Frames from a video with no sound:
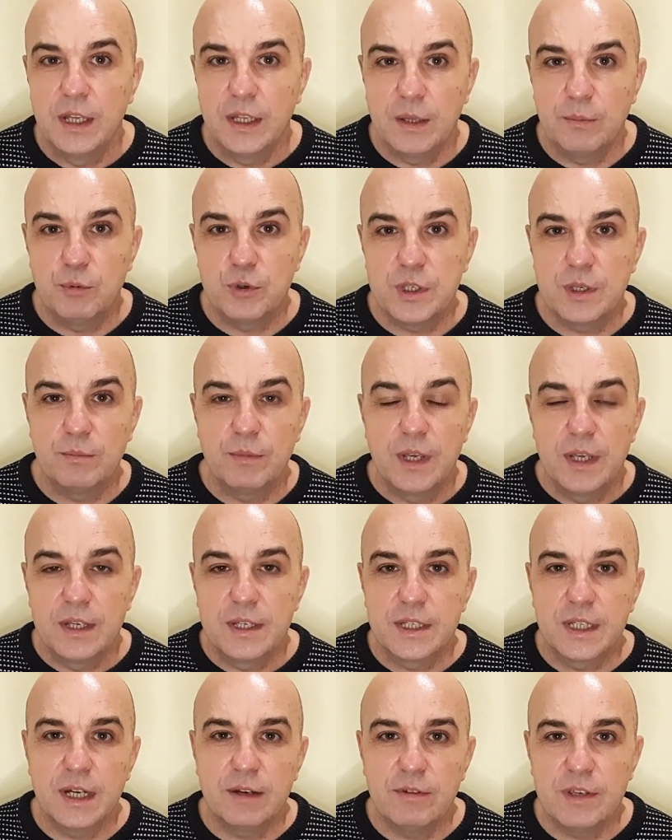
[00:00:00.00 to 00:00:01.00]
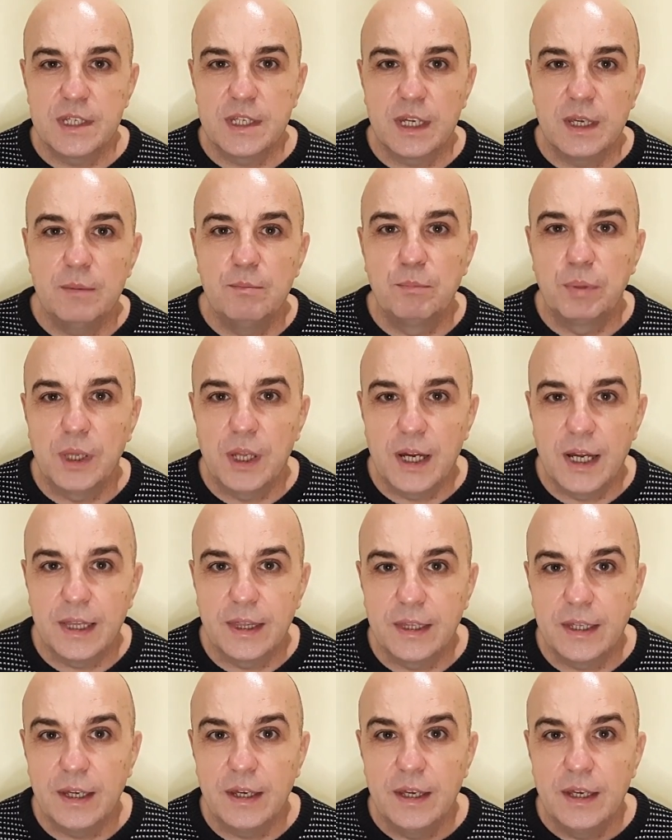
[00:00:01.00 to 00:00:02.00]
допустим, ставятся
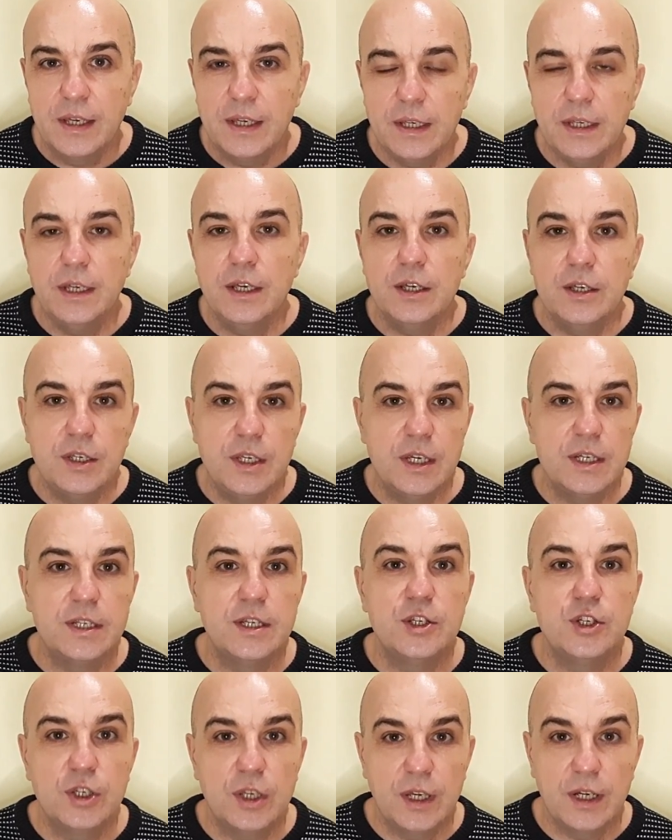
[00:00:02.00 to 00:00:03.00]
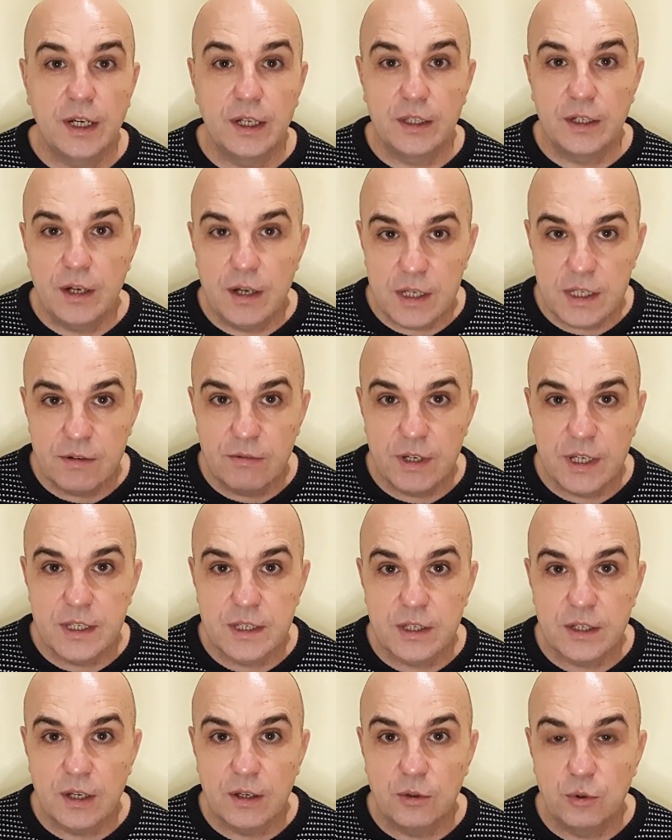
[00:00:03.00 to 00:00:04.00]
импланты и если человек
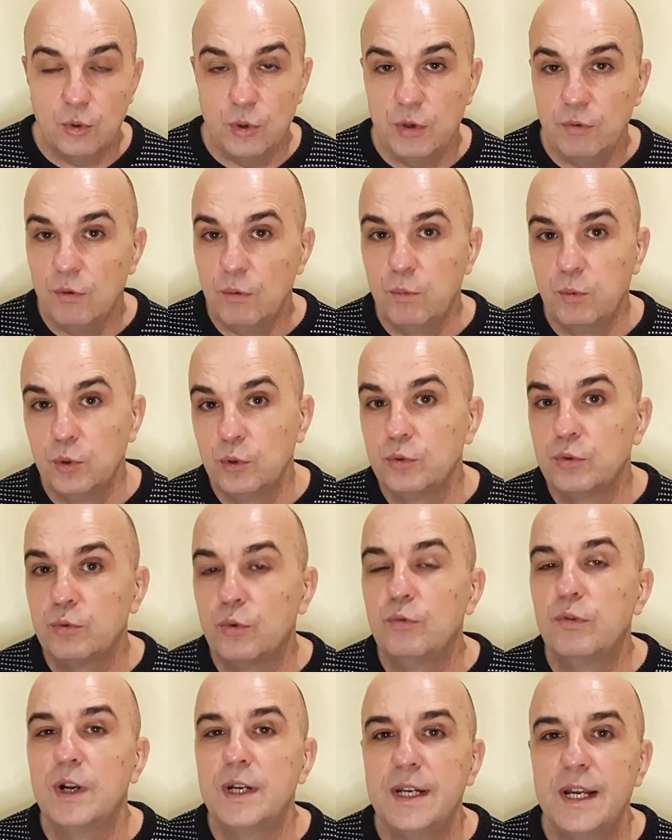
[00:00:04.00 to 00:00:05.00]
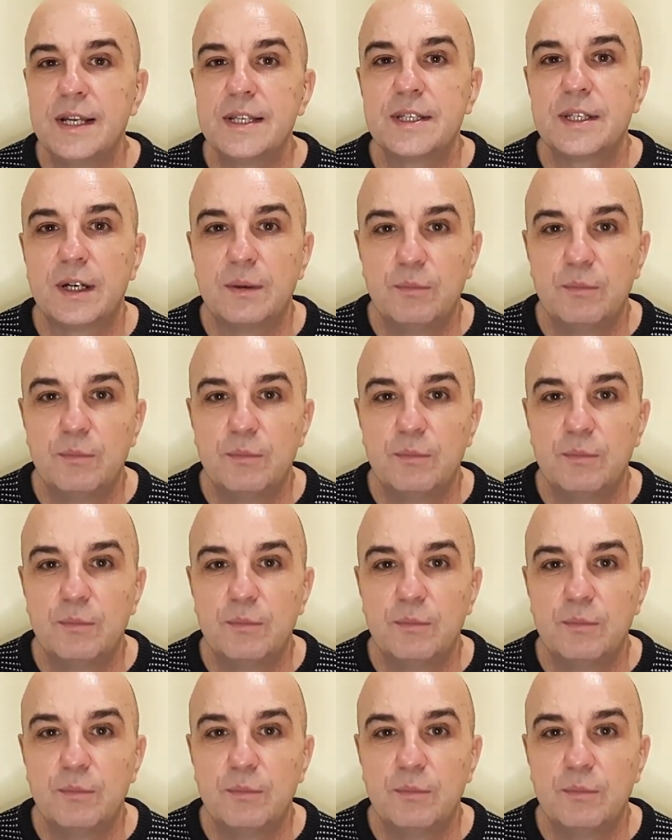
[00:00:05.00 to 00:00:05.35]
отказывается, то его будут увольнять с